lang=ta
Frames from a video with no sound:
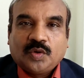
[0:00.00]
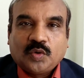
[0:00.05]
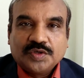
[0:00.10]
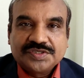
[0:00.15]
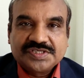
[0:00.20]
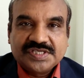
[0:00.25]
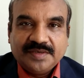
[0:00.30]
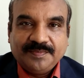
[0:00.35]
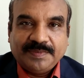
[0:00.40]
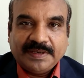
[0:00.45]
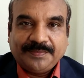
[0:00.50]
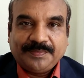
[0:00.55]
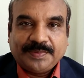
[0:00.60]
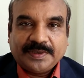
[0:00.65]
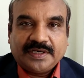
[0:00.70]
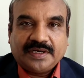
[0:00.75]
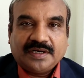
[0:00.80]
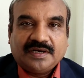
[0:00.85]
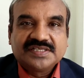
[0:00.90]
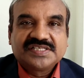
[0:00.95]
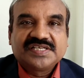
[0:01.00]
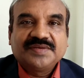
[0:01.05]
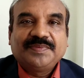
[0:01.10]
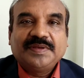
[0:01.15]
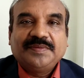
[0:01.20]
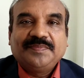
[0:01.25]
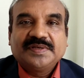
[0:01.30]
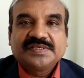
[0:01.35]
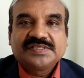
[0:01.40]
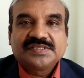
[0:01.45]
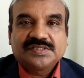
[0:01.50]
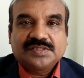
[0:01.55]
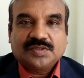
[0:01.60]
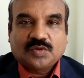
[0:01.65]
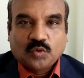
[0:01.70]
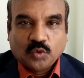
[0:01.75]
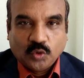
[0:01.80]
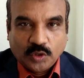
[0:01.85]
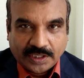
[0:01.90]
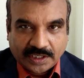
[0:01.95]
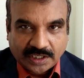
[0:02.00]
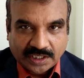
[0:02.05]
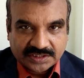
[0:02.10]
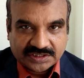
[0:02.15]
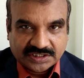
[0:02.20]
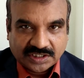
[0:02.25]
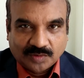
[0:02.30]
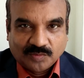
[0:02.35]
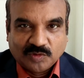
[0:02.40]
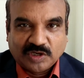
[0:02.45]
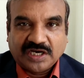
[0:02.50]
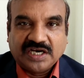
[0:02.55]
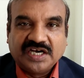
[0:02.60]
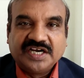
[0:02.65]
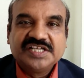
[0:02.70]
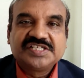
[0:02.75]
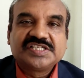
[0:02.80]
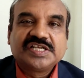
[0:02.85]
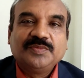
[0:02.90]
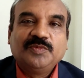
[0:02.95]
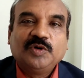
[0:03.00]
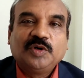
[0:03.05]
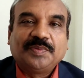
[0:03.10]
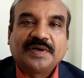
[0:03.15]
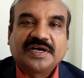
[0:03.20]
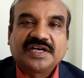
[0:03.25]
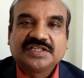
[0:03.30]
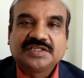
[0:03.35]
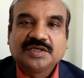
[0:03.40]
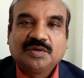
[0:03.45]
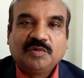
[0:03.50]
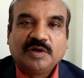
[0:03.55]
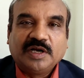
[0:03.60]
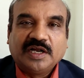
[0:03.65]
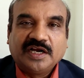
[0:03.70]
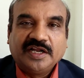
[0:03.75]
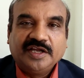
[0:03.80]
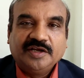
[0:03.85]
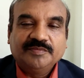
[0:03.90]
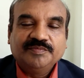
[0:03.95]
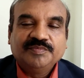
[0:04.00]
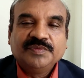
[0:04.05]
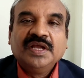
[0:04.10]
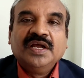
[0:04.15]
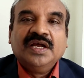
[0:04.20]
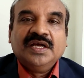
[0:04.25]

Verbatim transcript: கொஸ்டின் பேப்பர் ஆன்சர் பேப்பர்ஸ் கொடுக்கறதுக்கு முன்னால் டிஸ்ட்ரிபியூட் பண்ணுறதுக்கு முன்னாலேயும்